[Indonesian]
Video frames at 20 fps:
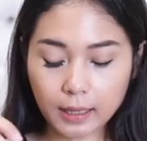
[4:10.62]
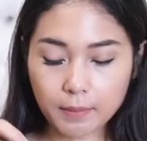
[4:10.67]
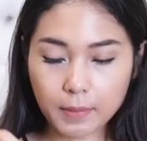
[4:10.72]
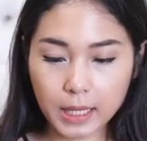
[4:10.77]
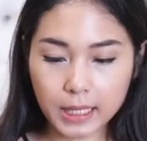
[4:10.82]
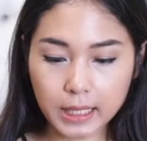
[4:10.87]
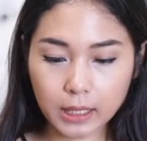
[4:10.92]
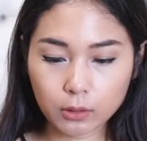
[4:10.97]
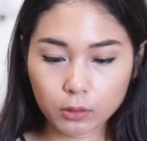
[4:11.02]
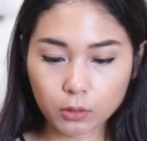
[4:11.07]
kan
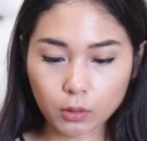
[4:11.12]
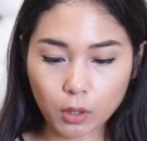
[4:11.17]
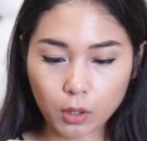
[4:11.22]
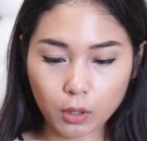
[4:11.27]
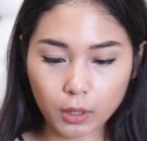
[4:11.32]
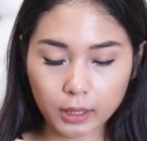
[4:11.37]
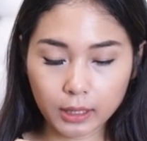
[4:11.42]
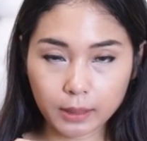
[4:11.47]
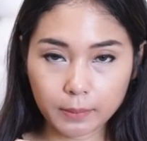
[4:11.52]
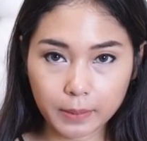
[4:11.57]
banyak tuh
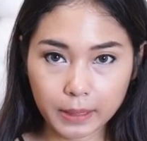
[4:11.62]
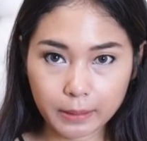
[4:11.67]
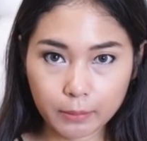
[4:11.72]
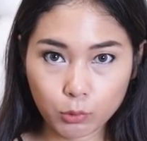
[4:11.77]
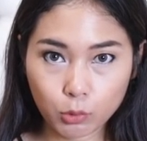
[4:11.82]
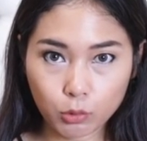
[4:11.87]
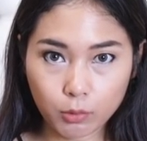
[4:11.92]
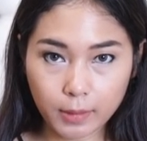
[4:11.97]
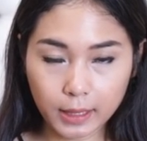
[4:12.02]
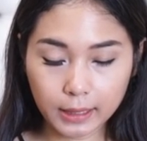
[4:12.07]
kalau kita beli
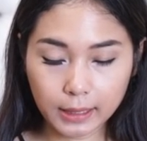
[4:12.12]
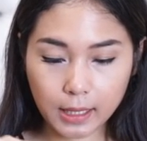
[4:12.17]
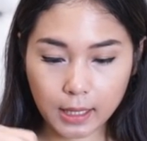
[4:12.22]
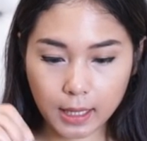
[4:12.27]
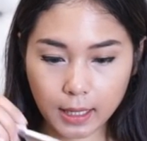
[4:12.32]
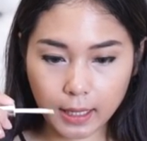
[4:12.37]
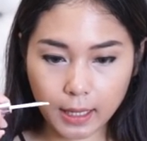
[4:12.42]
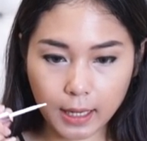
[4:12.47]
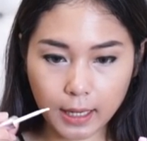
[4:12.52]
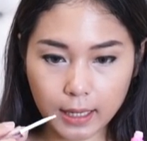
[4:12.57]
bulu mata
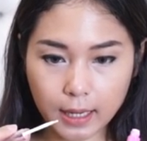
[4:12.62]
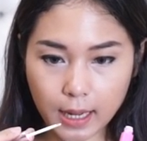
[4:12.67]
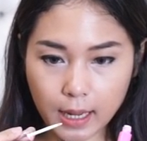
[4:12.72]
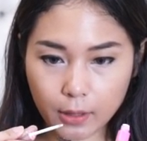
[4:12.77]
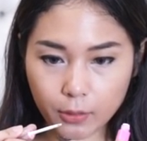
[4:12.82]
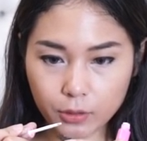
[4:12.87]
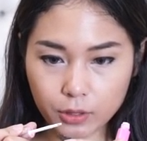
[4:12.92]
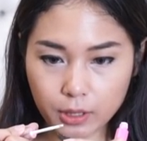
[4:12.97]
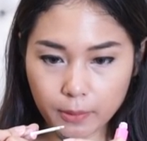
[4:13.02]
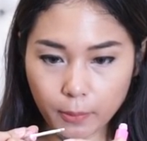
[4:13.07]
kadang-kadang
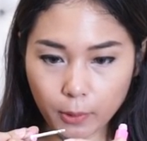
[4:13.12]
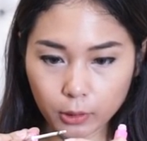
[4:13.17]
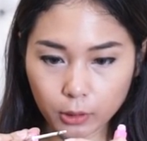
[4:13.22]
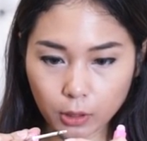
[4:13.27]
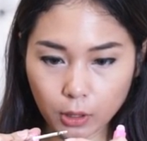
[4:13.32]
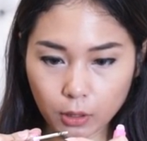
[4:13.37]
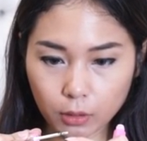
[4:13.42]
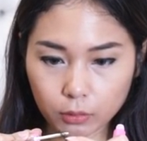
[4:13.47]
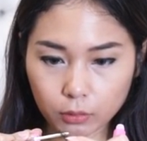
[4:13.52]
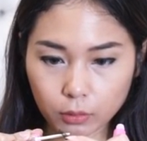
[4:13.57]
harus
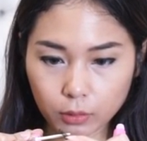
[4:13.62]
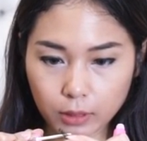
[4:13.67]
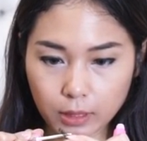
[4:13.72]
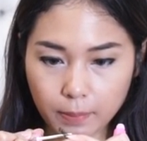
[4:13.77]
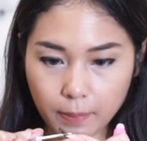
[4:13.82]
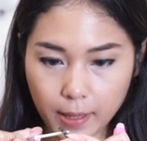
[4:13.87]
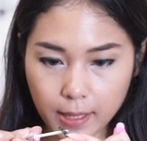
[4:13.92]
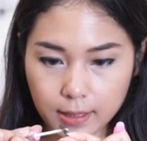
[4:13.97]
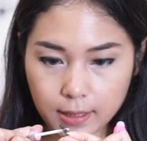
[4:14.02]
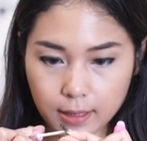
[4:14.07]
dipotong untuk
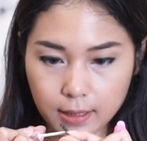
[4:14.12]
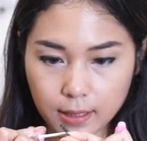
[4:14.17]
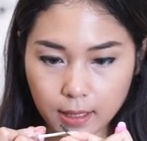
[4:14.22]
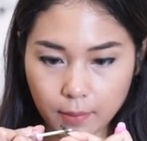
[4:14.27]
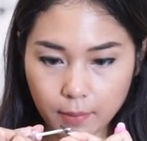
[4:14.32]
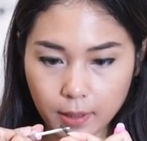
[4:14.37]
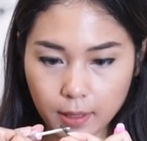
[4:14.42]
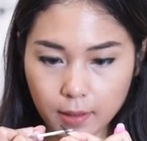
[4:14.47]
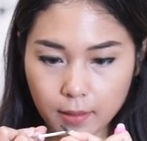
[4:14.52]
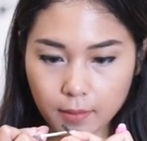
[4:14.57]
dipasin
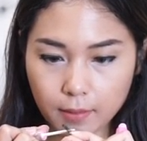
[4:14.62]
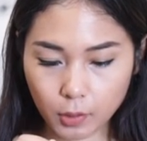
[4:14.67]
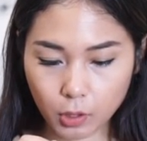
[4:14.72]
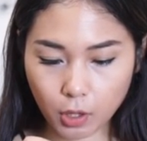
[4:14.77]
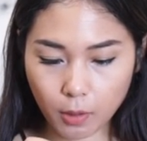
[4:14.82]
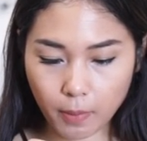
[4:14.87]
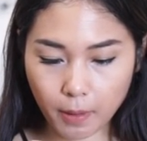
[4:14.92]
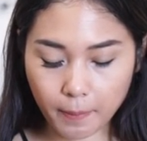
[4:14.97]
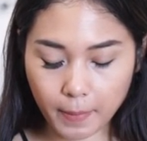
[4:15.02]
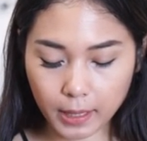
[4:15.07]
sama
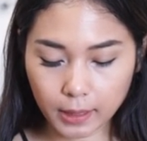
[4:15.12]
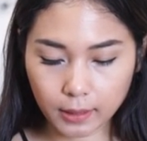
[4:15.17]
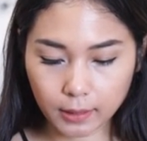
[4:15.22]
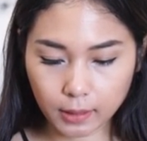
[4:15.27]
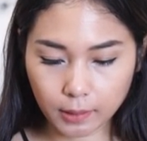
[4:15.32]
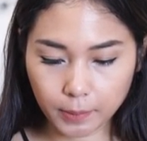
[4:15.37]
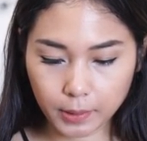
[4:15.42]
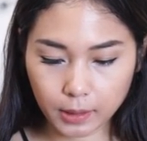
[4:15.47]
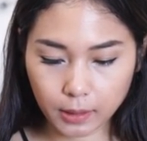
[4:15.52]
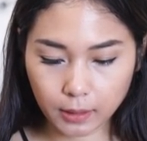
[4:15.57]
kelopak mata
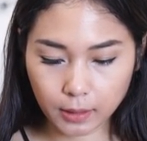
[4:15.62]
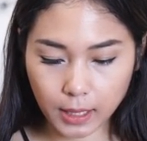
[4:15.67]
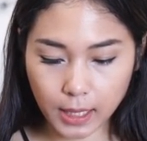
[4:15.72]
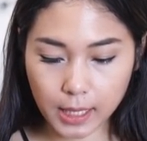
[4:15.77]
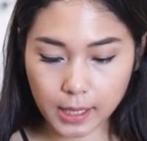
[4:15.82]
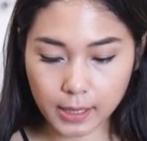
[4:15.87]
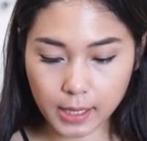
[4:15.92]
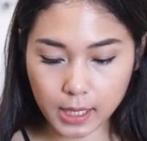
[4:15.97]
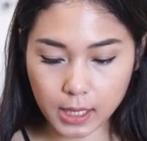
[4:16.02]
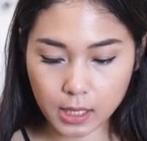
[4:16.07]
tapi ternyata
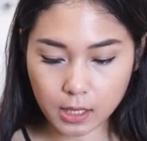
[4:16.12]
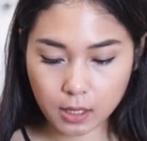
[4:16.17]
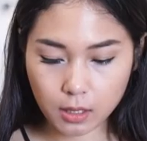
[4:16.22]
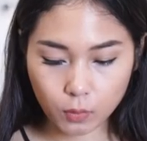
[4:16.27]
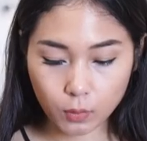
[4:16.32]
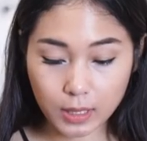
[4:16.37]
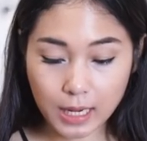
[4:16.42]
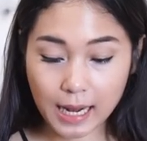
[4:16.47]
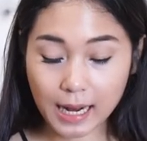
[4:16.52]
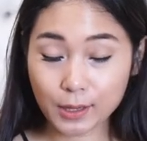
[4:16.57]
ini
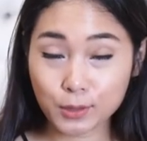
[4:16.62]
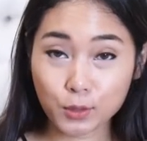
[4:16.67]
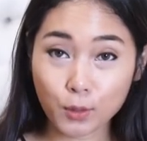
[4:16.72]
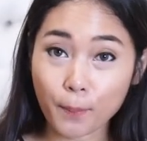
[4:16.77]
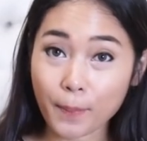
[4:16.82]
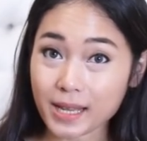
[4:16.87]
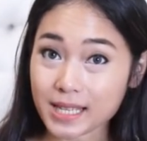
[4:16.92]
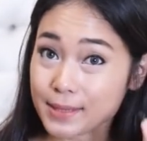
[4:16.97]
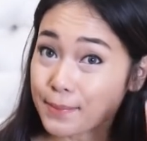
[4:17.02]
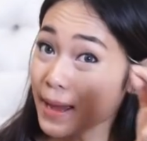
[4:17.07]
udah
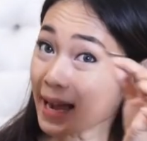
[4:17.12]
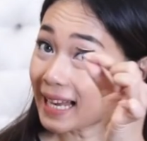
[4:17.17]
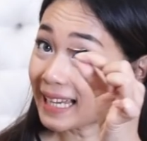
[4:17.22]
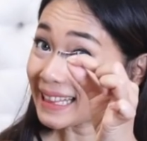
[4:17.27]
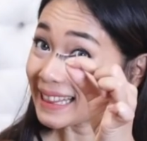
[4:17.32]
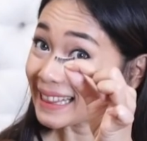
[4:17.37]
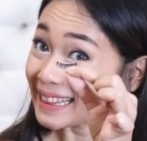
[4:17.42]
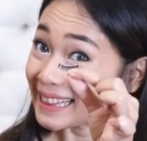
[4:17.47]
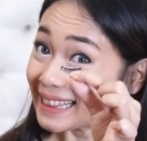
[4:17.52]
langsung pasin